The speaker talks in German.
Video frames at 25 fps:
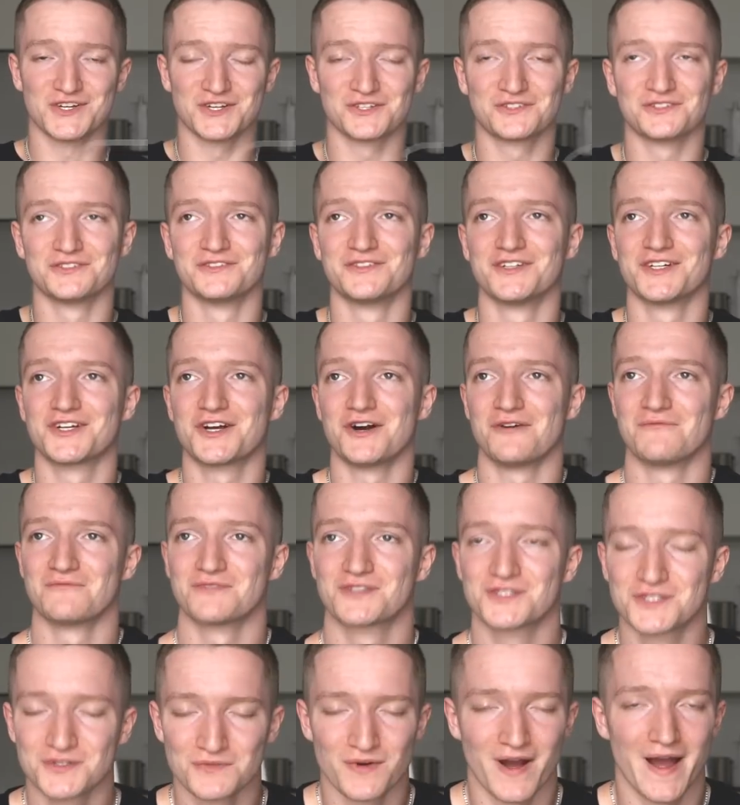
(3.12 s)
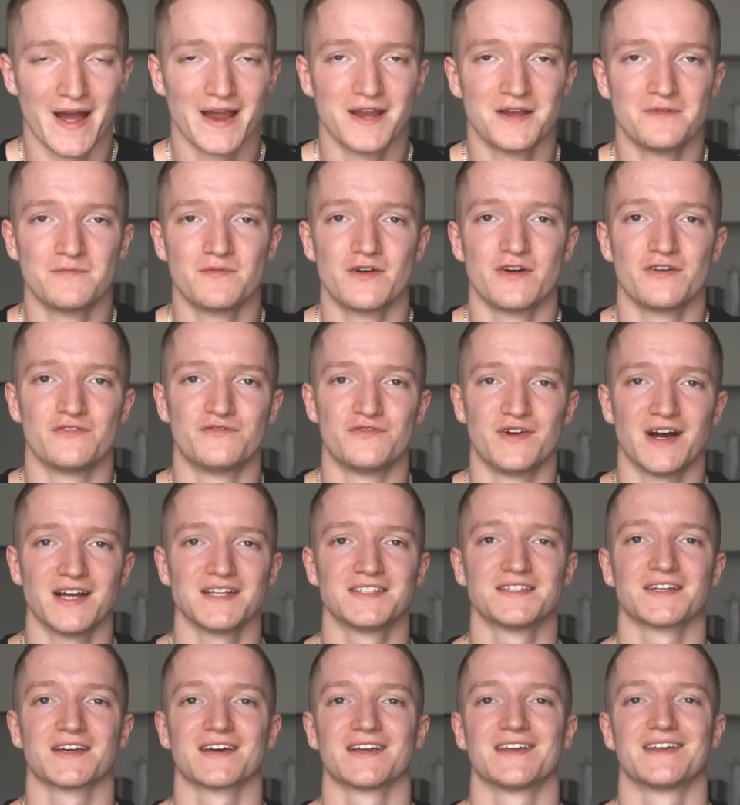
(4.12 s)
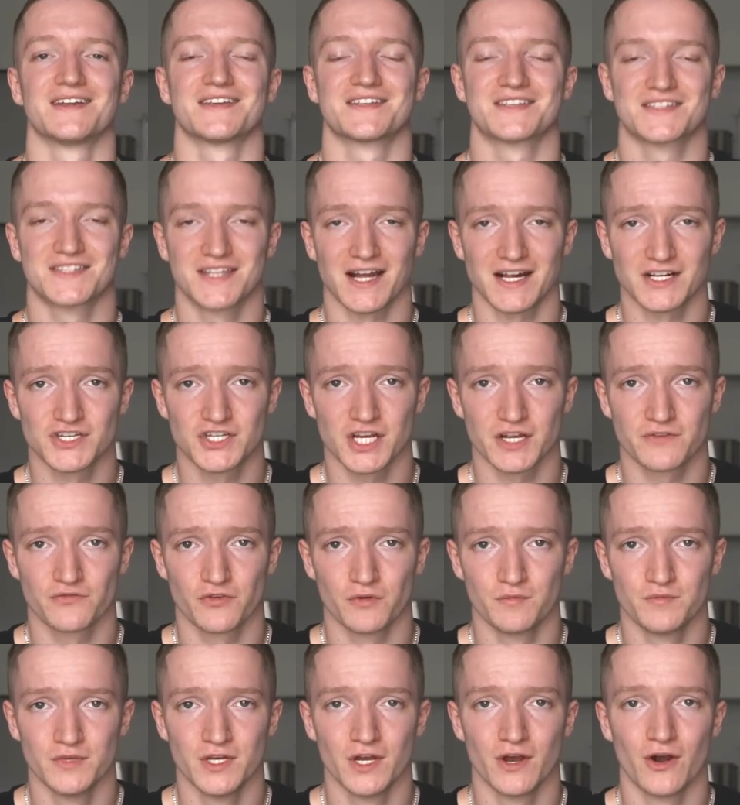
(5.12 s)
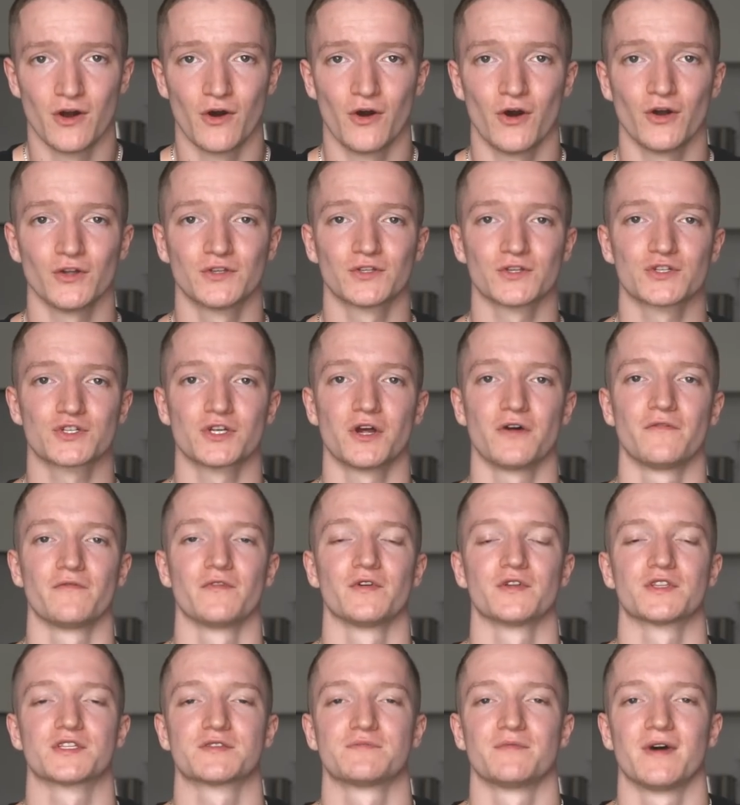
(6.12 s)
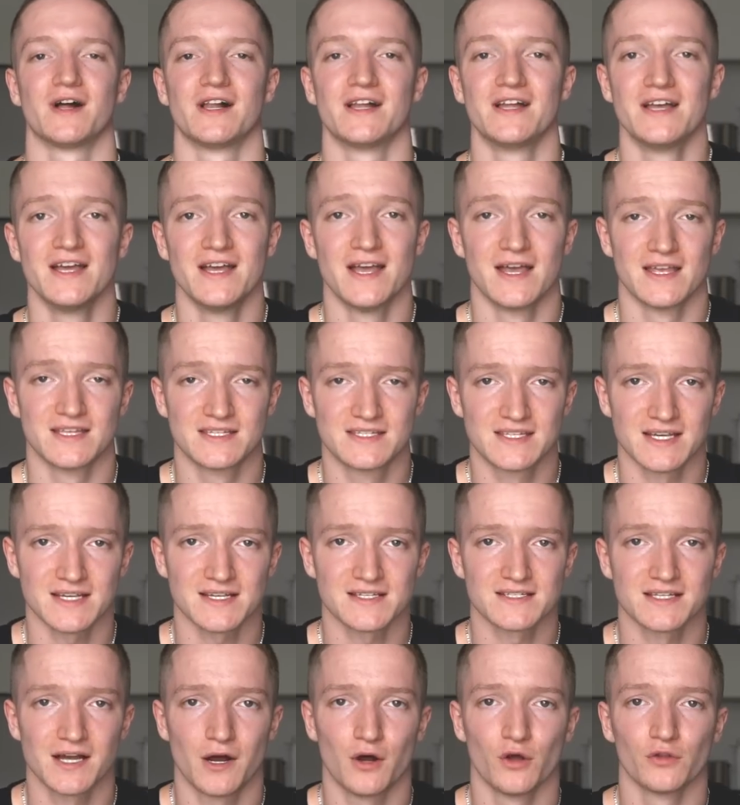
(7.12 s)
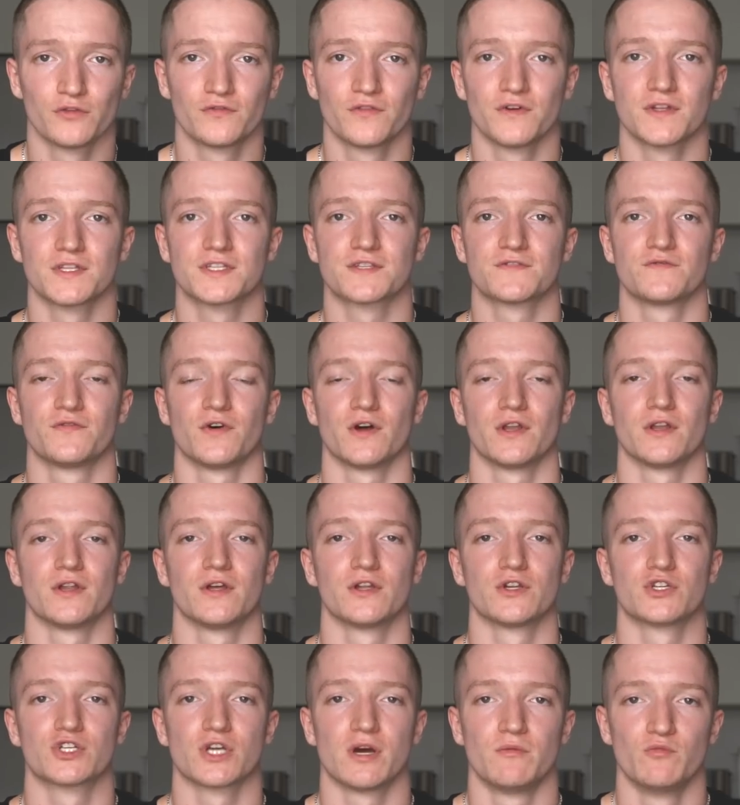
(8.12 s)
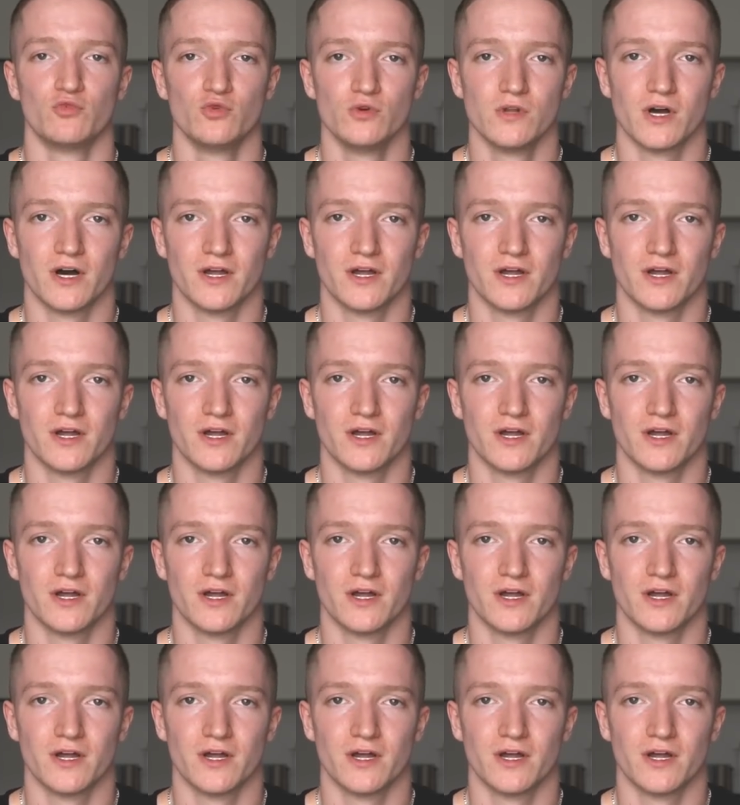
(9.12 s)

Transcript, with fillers: Leute und willkommen zu einem weiteren Style Check von mir. Heute schauen wir uns mal sechs Outfits von Jamul